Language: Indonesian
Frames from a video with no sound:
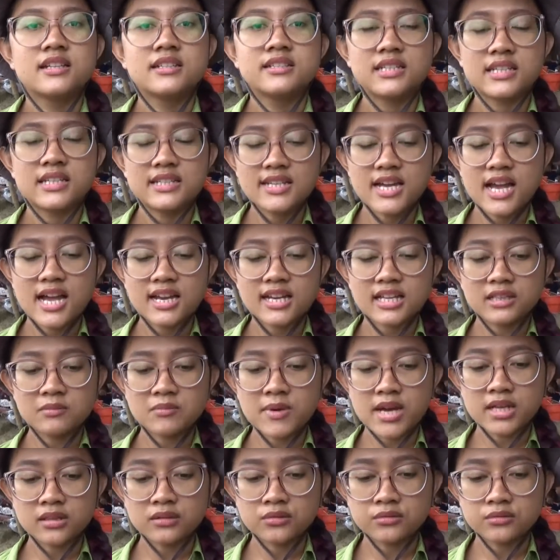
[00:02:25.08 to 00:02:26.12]
jadi alat
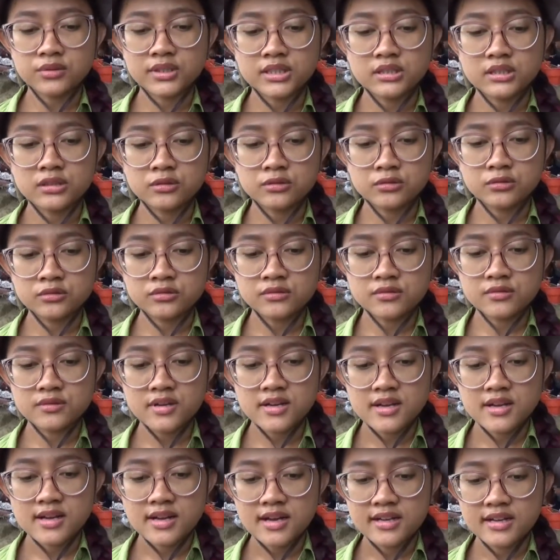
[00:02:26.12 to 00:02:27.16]
batu itu
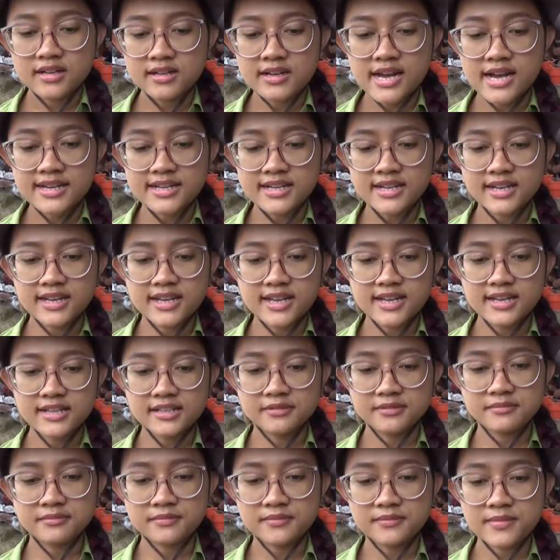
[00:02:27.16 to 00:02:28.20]
e, adalah
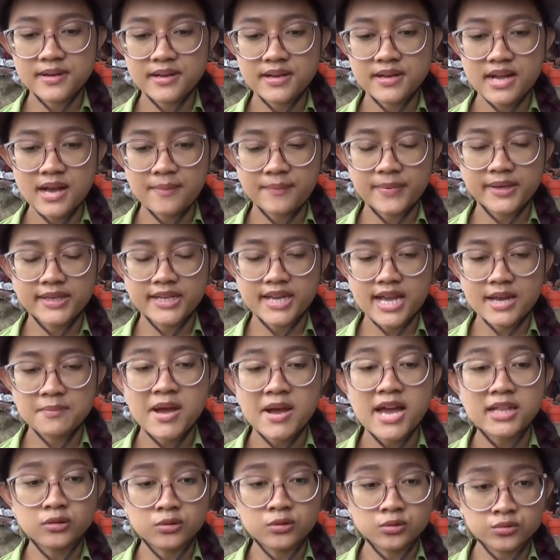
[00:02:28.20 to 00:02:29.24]
apa ya
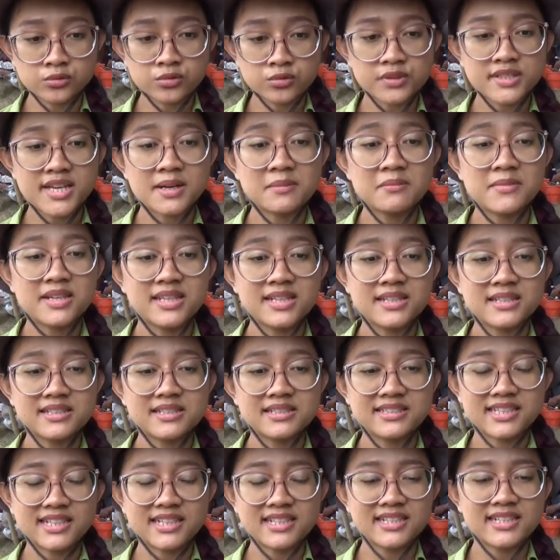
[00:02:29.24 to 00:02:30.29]
batu yang ber,
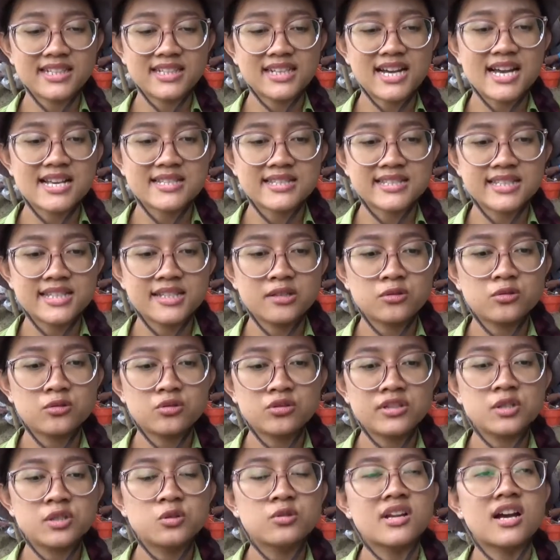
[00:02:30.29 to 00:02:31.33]
terindikasi
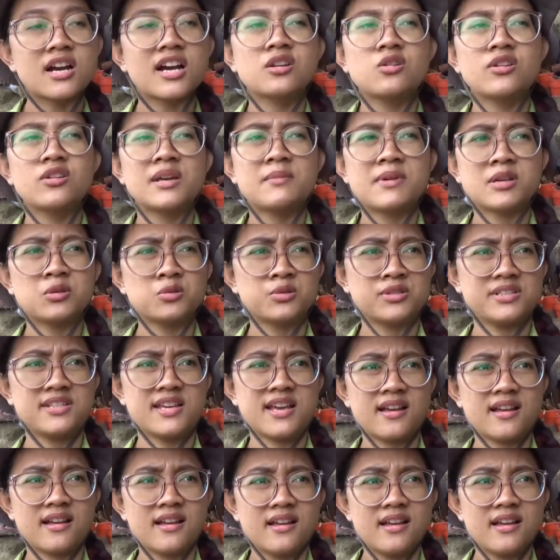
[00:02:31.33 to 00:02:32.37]
dulu digunakan oleh
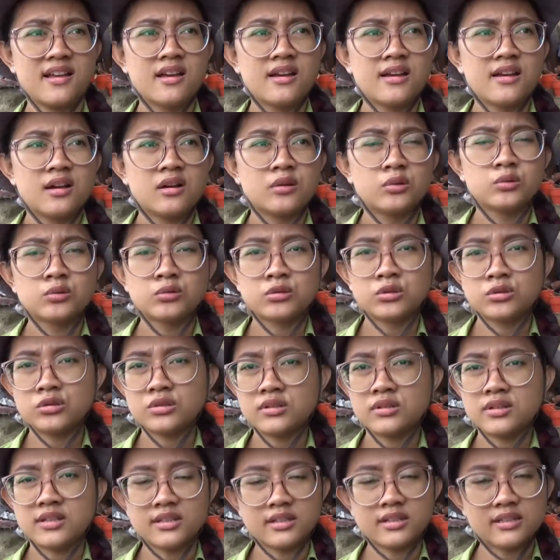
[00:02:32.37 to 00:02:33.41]
manusia untuk
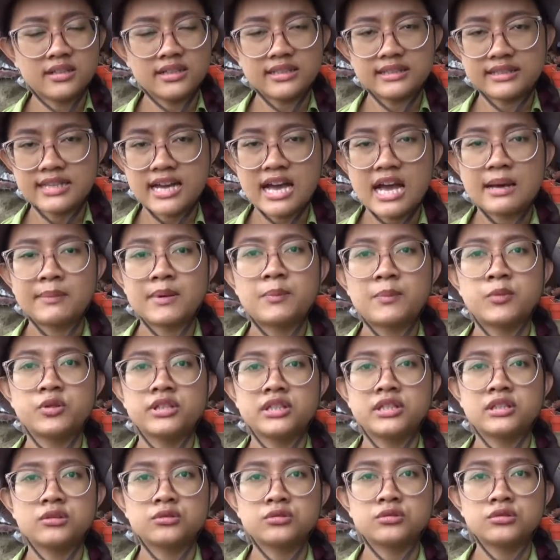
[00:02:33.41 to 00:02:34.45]
e, entah apapun
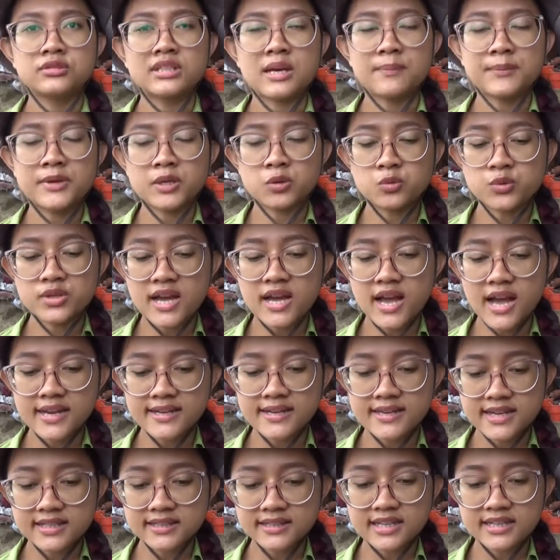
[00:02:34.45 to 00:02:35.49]
itu tapi udah
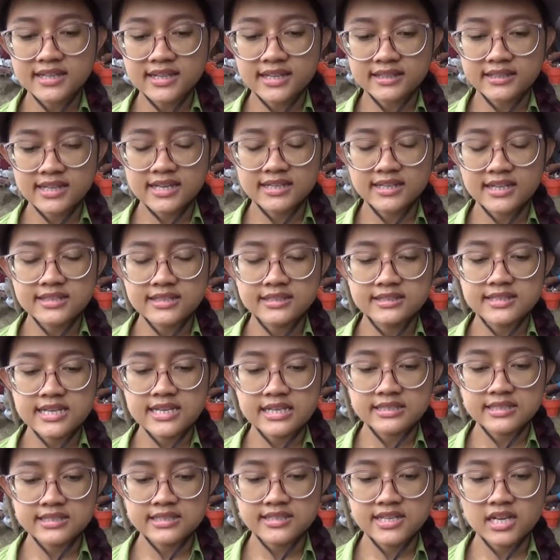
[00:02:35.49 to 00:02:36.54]
ada tanda-tanda
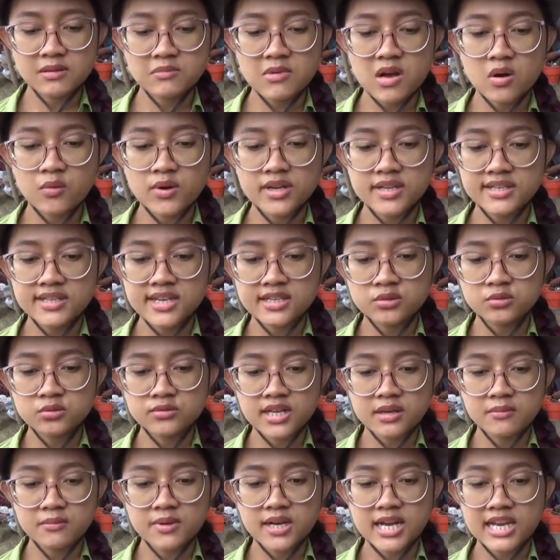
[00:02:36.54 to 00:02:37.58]
jejak-jejak bahwa dia
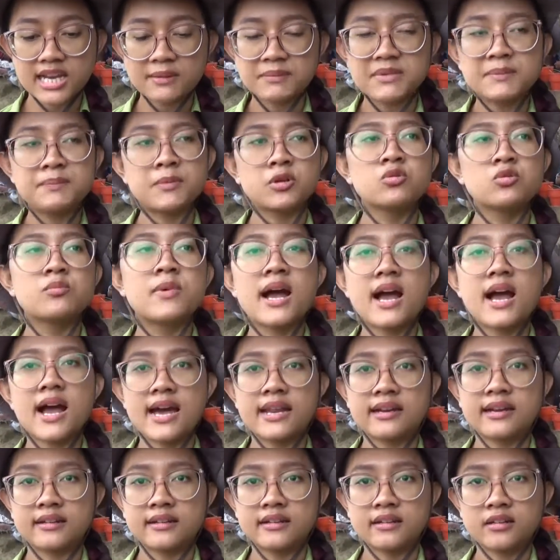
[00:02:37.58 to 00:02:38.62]
sudah mengalami
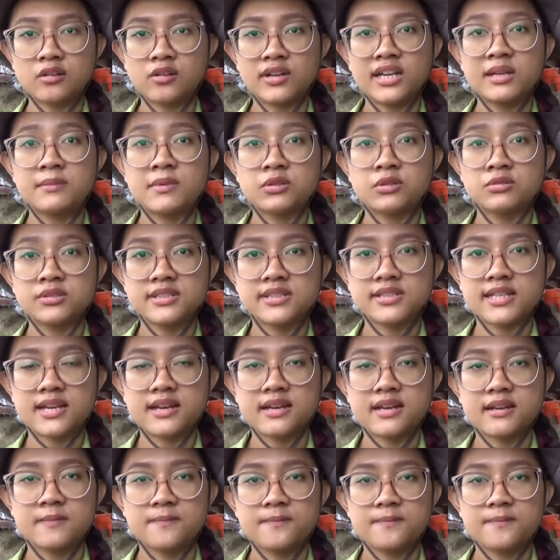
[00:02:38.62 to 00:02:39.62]
perubahan oleh manusia